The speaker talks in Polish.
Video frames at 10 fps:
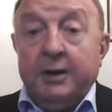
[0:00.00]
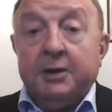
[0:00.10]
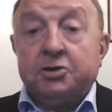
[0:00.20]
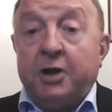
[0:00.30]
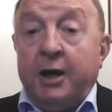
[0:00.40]

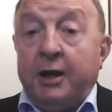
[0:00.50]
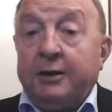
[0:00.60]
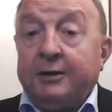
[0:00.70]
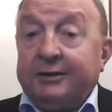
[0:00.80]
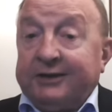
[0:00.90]

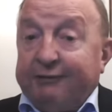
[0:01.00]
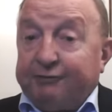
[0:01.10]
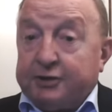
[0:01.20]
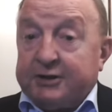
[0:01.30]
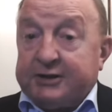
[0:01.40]
że te
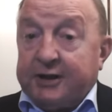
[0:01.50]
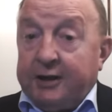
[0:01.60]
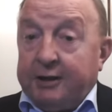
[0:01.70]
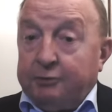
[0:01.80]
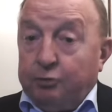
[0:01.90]

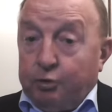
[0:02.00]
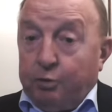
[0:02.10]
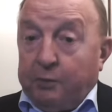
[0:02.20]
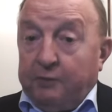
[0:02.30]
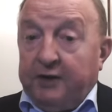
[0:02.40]
wszystkie
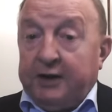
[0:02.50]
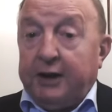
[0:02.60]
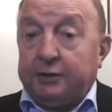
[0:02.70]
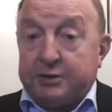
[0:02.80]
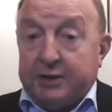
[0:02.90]

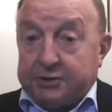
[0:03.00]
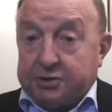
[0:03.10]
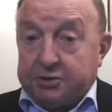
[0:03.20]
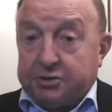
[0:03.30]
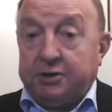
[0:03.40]
ugrupowania, to
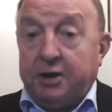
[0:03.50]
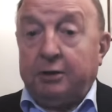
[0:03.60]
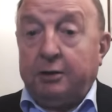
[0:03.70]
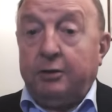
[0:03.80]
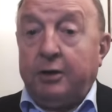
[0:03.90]
znaczy
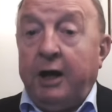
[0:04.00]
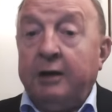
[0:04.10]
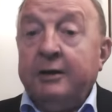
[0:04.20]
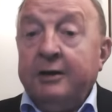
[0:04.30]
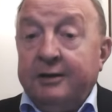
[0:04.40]
trzecia droga,